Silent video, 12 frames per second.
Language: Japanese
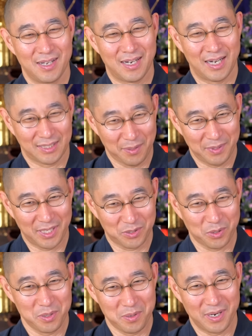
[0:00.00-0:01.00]
改めて
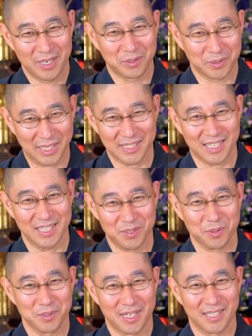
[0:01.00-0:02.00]
そう言われると確かに
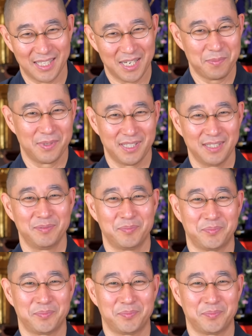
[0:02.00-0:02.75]
そうだなってありません。